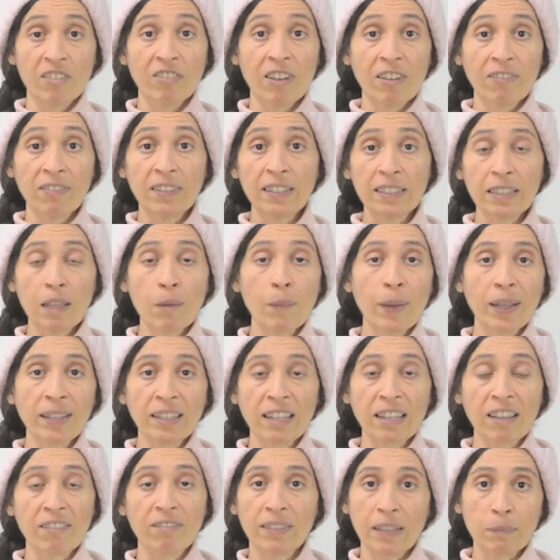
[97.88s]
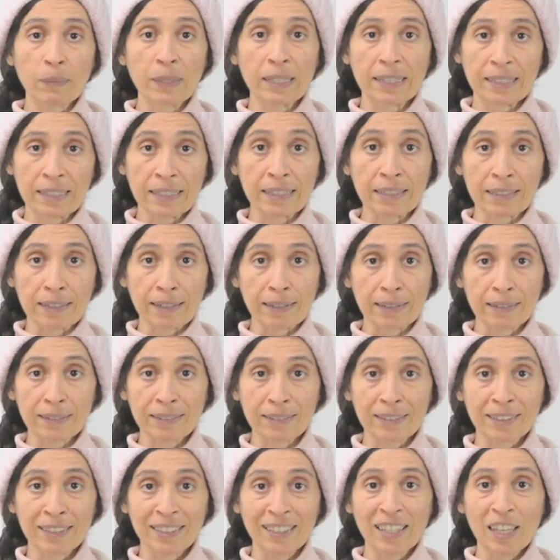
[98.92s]
ففي طبعا أفلام كتيرة
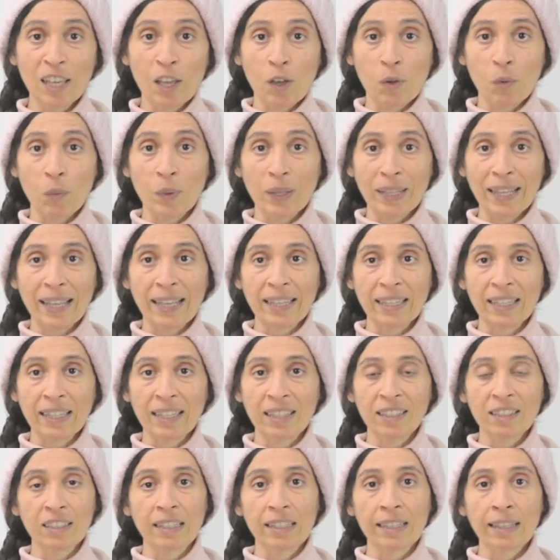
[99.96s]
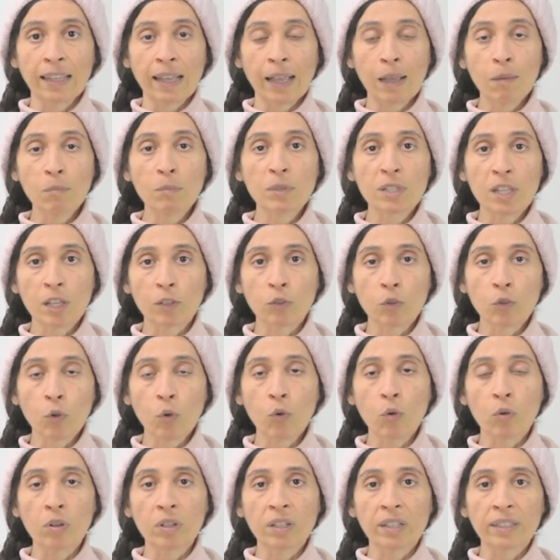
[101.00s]
ولكن الخمسة
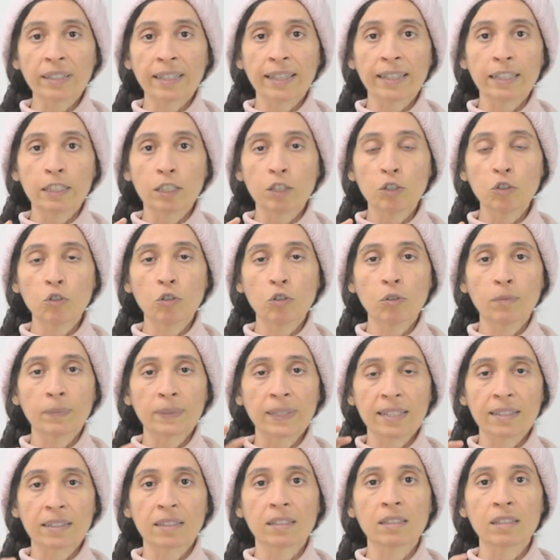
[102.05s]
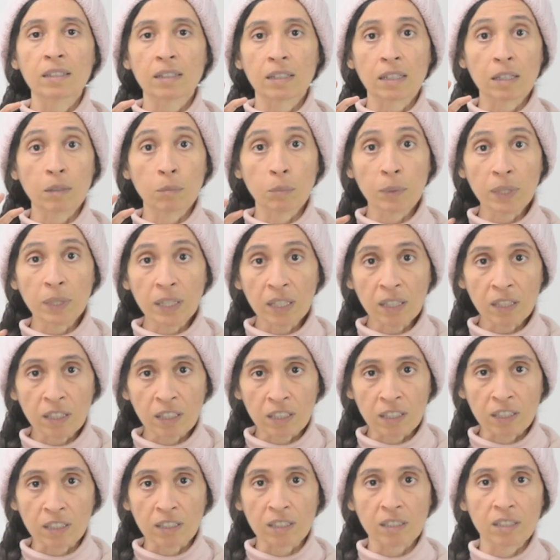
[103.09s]
دول كان ليهم تأثير
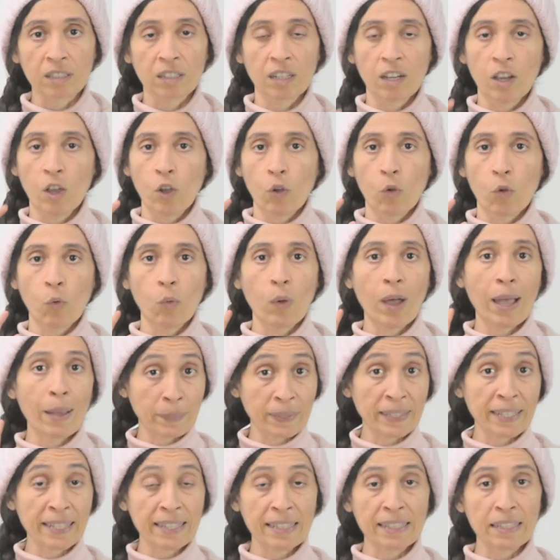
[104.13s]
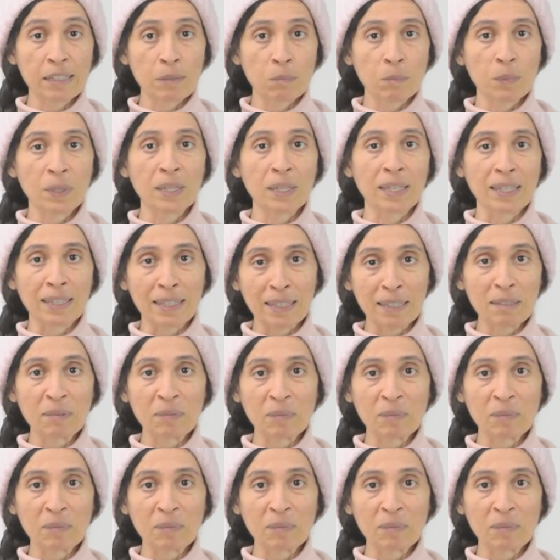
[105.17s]
كبير وهبتدي بيه